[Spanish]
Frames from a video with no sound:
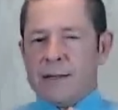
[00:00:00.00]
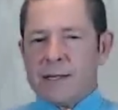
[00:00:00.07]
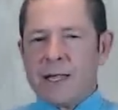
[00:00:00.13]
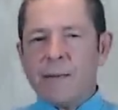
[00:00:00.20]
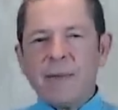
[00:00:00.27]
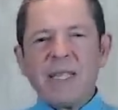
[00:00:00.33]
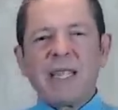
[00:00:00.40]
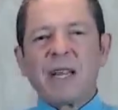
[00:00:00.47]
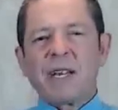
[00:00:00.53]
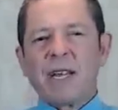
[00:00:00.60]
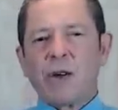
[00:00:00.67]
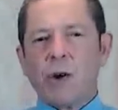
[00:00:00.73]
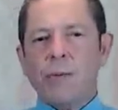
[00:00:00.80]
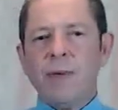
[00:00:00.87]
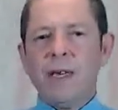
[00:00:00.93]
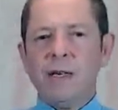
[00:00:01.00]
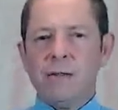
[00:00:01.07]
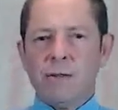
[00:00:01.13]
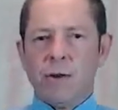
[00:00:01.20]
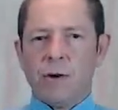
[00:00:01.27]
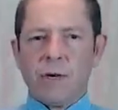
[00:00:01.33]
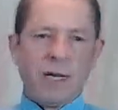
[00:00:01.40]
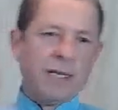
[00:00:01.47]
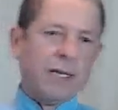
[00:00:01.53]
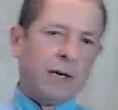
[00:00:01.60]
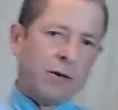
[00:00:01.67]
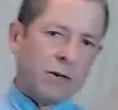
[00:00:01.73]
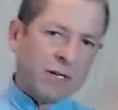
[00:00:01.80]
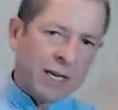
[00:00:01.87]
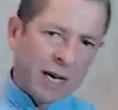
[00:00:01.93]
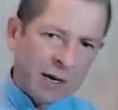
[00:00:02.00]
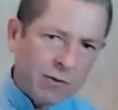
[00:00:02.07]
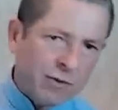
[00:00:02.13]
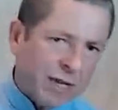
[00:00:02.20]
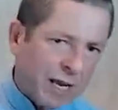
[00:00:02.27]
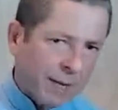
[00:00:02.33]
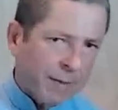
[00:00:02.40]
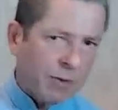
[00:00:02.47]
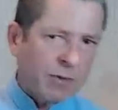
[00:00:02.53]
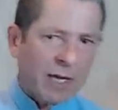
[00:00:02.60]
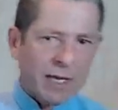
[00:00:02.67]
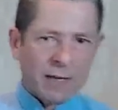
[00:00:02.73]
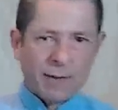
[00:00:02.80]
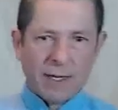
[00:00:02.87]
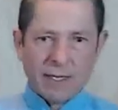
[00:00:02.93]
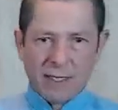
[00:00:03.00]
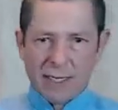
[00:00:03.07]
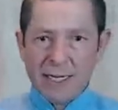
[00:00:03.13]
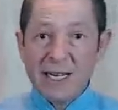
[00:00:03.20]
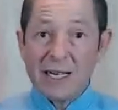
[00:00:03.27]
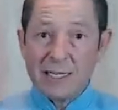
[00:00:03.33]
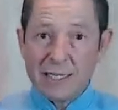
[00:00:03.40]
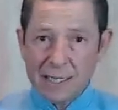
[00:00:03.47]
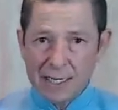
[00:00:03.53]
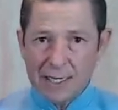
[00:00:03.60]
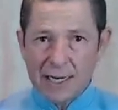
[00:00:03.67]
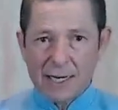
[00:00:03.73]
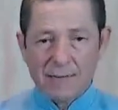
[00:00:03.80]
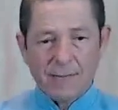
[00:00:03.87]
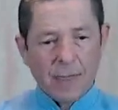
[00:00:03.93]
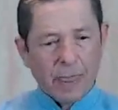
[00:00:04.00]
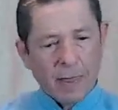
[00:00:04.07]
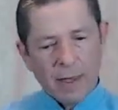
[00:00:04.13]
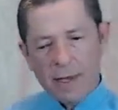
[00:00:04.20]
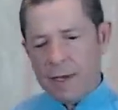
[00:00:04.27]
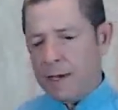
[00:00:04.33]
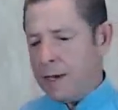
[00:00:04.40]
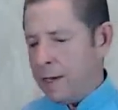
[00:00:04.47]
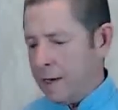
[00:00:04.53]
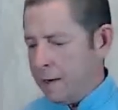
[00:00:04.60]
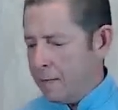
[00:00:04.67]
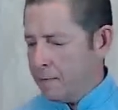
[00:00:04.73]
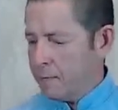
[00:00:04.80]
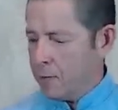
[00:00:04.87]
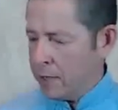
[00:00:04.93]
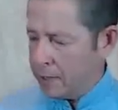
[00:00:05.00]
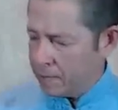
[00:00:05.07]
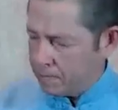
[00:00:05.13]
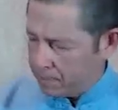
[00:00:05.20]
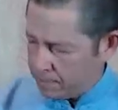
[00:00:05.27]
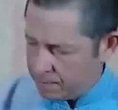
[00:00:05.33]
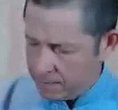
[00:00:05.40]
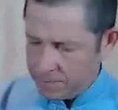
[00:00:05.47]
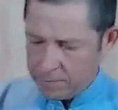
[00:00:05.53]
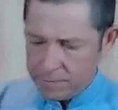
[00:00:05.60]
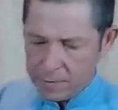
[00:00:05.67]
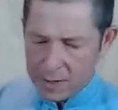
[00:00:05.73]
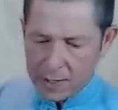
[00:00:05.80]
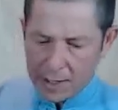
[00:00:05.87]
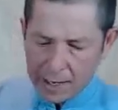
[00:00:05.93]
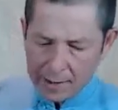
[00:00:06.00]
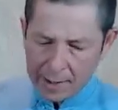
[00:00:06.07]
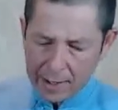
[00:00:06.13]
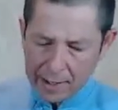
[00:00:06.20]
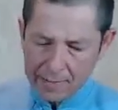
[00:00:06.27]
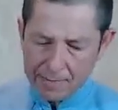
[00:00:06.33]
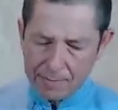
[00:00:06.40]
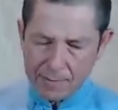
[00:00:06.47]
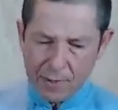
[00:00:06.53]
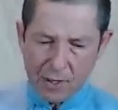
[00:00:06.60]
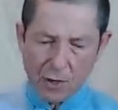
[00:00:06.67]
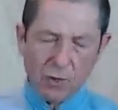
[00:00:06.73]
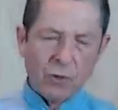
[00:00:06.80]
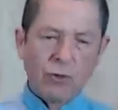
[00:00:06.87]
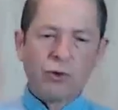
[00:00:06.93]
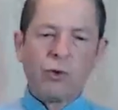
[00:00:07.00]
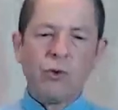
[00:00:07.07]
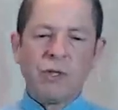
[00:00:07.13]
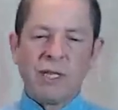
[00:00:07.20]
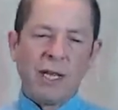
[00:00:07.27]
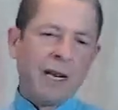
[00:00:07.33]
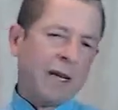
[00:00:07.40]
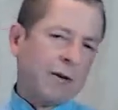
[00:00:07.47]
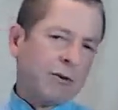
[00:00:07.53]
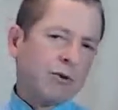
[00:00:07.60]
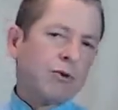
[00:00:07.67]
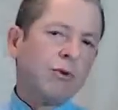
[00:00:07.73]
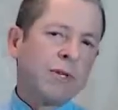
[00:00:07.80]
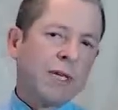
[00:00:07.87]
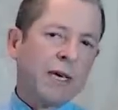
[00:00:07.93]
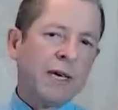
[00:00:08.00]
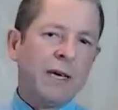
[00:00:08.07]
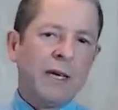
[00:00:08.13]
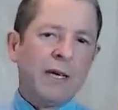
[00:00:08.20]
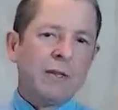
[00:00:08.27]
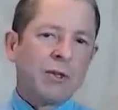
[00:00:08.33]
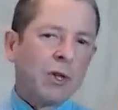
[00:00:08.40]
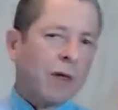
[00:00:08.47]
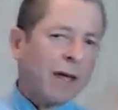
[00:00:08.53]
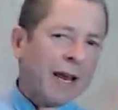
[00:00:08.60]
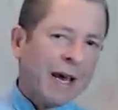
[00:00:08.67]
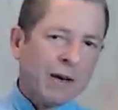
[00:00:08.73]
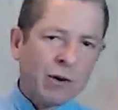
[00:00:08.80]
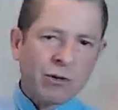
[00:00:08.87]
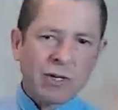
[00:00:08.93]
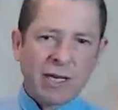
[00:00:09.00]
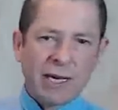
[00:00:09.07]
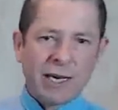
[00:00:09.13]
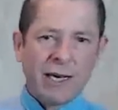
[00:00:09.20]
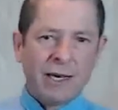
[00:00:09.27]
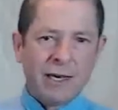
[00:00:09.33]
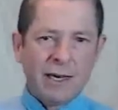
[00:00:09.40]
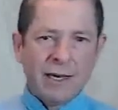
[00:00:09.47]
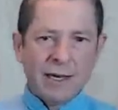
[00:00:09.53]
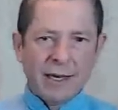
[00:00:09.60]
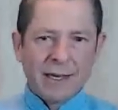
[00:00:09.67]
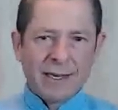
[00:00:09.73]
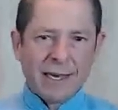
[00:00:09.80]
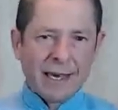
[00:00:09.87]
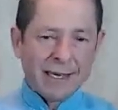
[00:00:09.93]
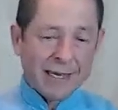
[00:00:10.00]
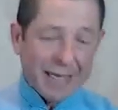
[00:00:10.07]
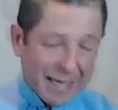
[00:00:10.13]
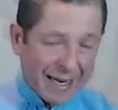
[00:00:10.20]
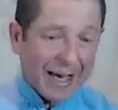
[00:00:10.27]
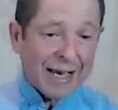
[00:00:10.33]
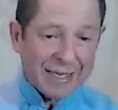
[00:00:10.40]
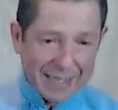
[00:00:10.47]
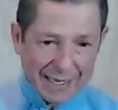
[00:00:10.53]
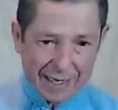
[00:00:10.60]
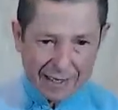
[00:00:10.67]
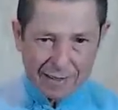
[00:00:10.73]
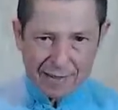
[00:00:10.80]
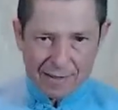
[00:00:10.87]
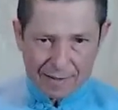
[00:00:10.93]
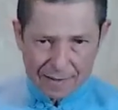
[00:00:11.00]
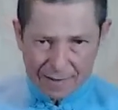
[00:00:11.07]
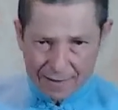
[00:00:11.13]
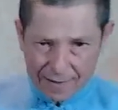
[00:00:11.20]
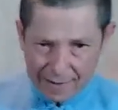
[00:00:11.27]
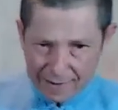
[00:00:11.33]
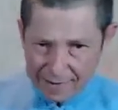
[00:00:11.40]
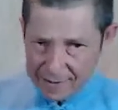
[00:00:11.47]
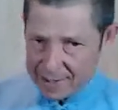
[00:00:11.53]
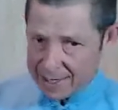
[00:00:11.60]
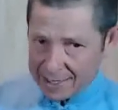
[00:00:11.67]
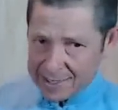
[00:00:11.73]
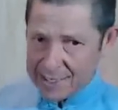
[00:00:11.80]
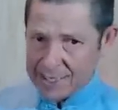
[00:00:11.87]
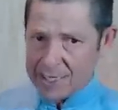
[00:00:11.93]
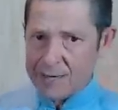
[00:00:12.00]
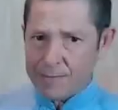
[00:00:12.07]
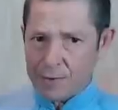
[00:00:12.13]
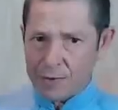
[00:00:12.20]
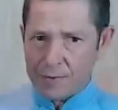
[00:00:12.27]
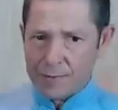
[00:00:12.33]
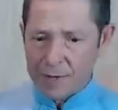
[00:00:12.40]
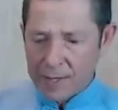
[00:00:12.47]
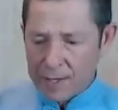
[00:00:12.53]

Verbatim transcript: También te recomiendo que si conoces algún terapeuta de medicina china, eh, pues mm, eh, lo consultes, le consultes todas las cosas que quieras hacer de este tipo.